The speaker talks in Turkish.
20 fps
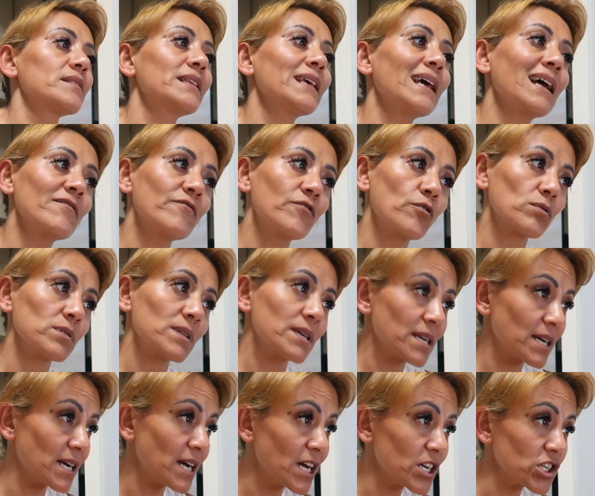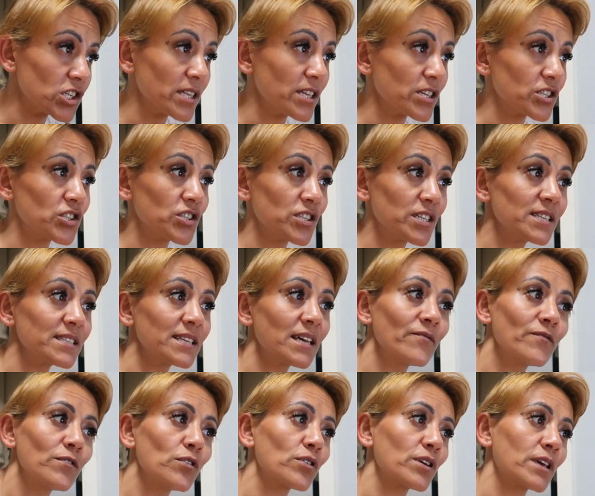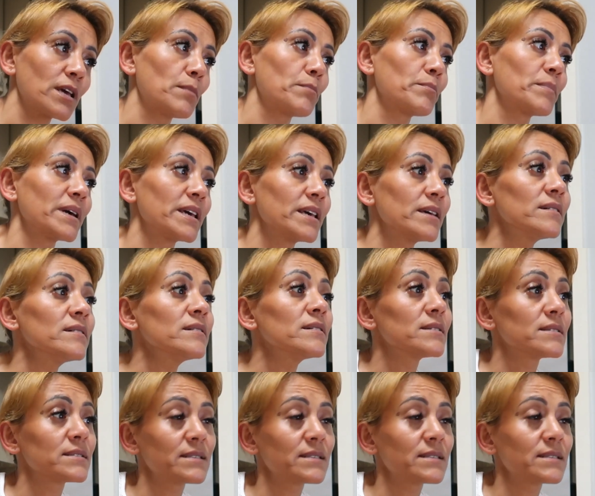Diğer vloglara karşılaşınca sen vlog yapmayı